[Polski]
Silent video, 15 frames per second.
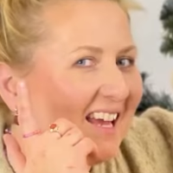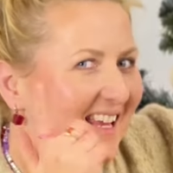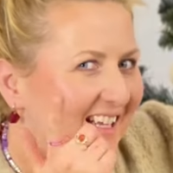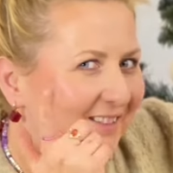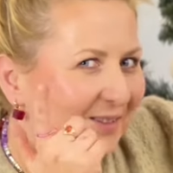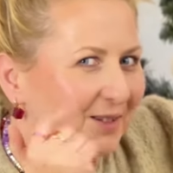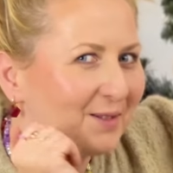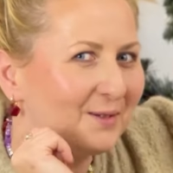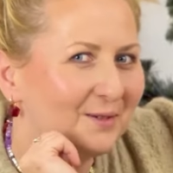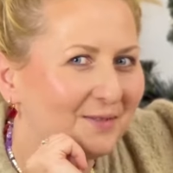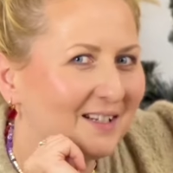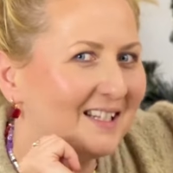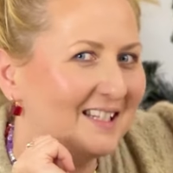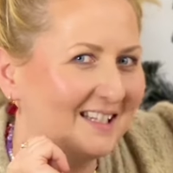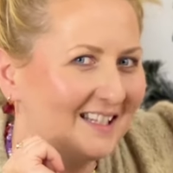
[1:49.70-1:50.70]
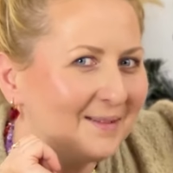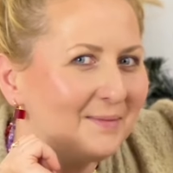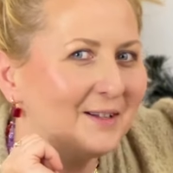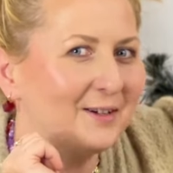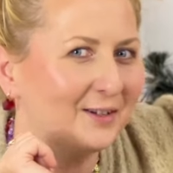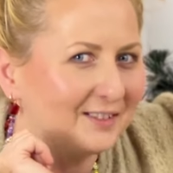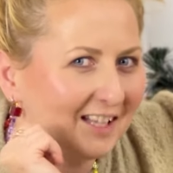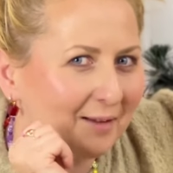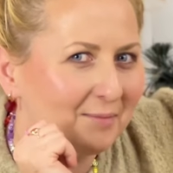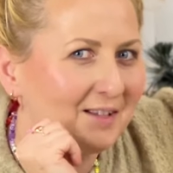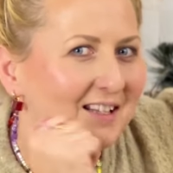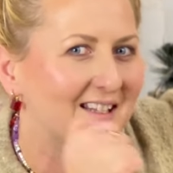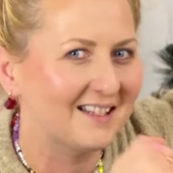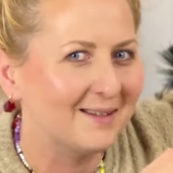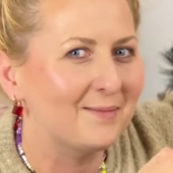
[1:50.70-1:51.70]
A jak to jest u Was z tymi kotami
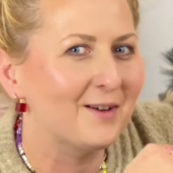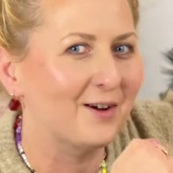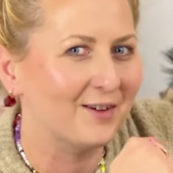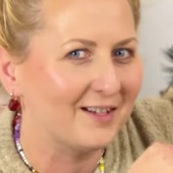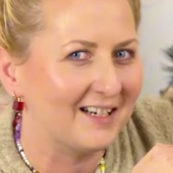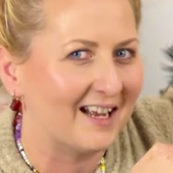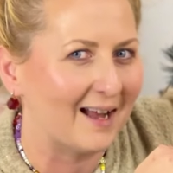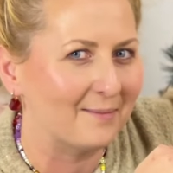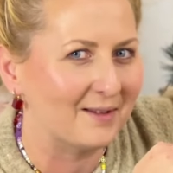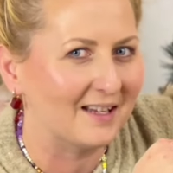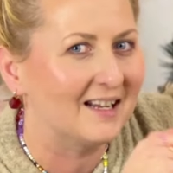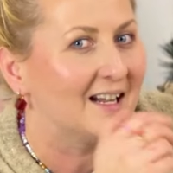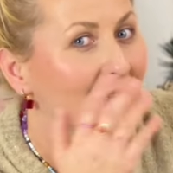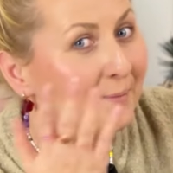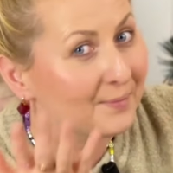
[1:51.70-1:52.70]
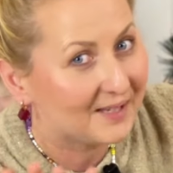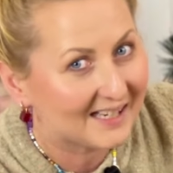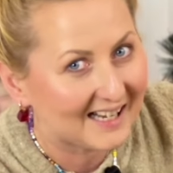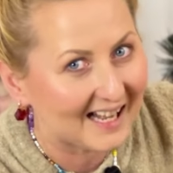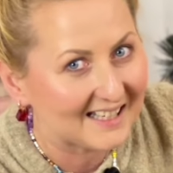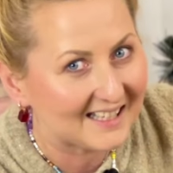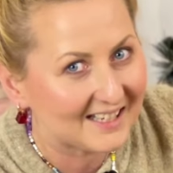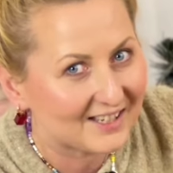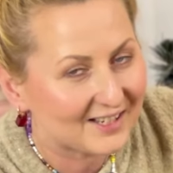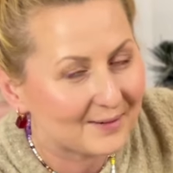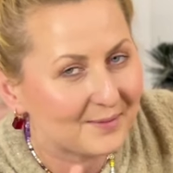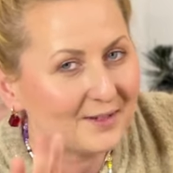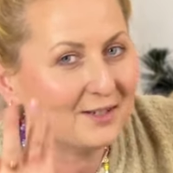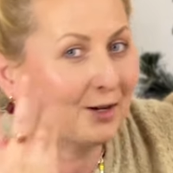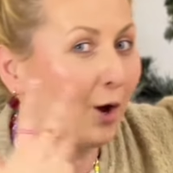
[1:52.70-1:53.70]
i z tymi choinkami? Psikacie
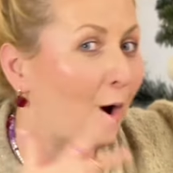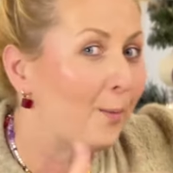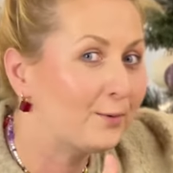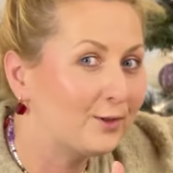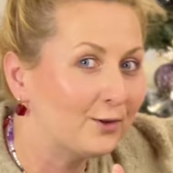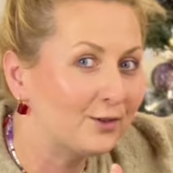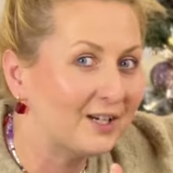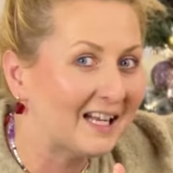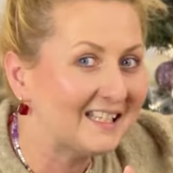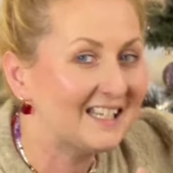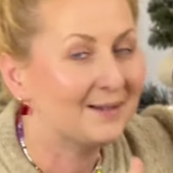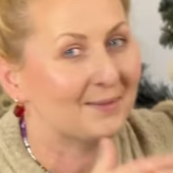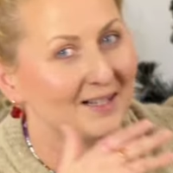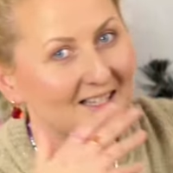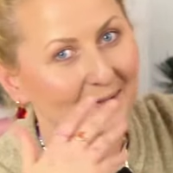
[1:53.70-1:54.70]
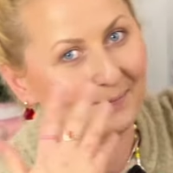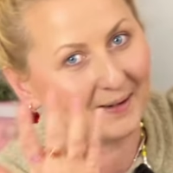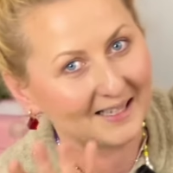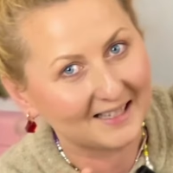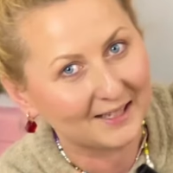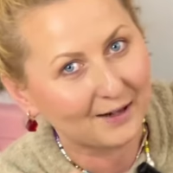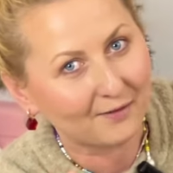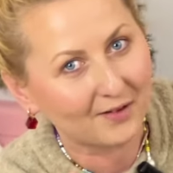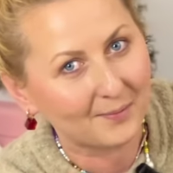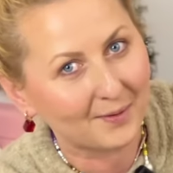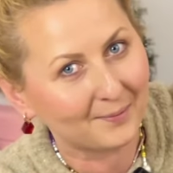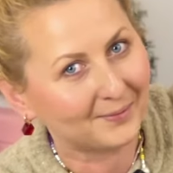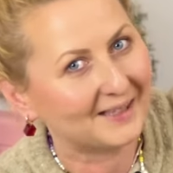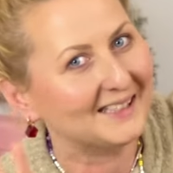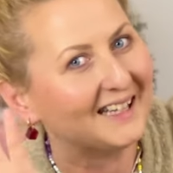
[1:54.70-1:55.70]
czymś, obciążacie, macie plastikowe
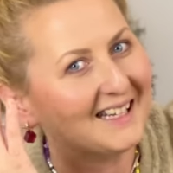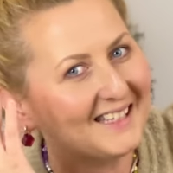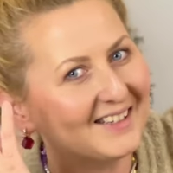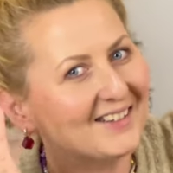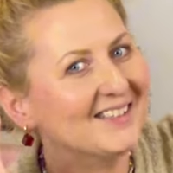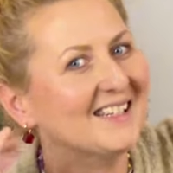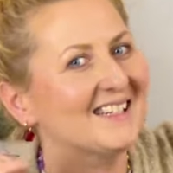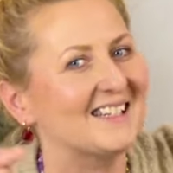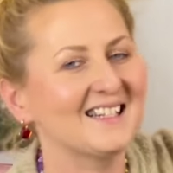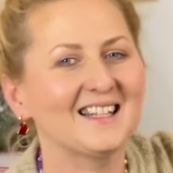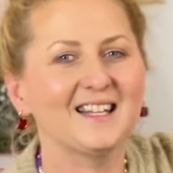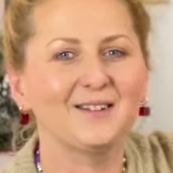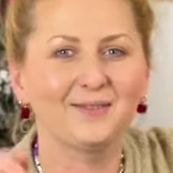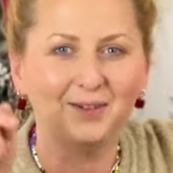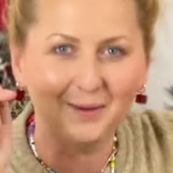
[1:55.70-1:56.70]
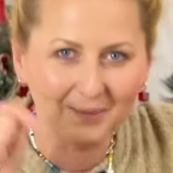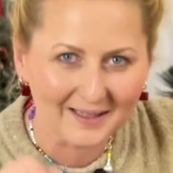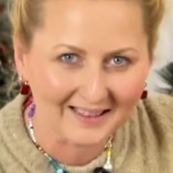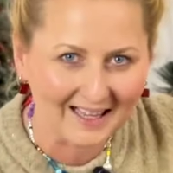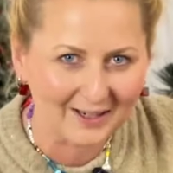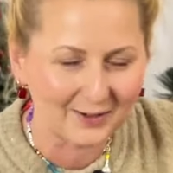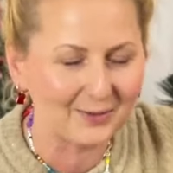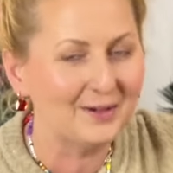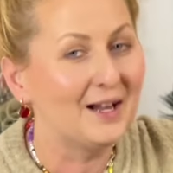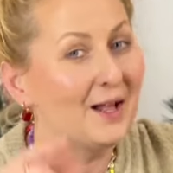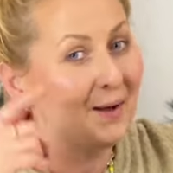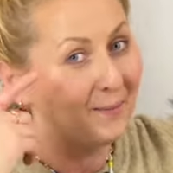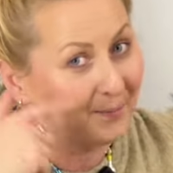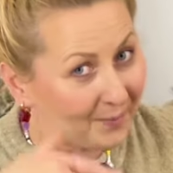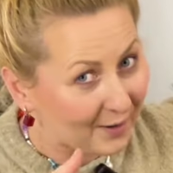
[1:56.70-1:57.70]
bombki, dajcie koniecznie znać w komentarzu.
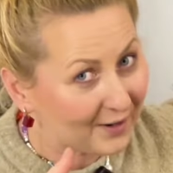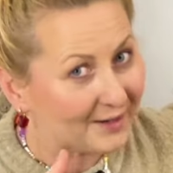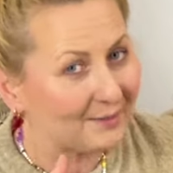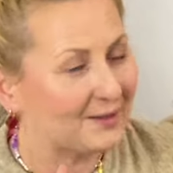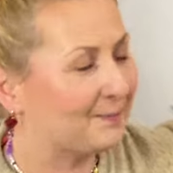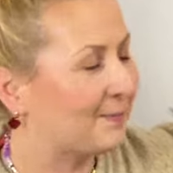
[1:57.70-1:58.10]
Moim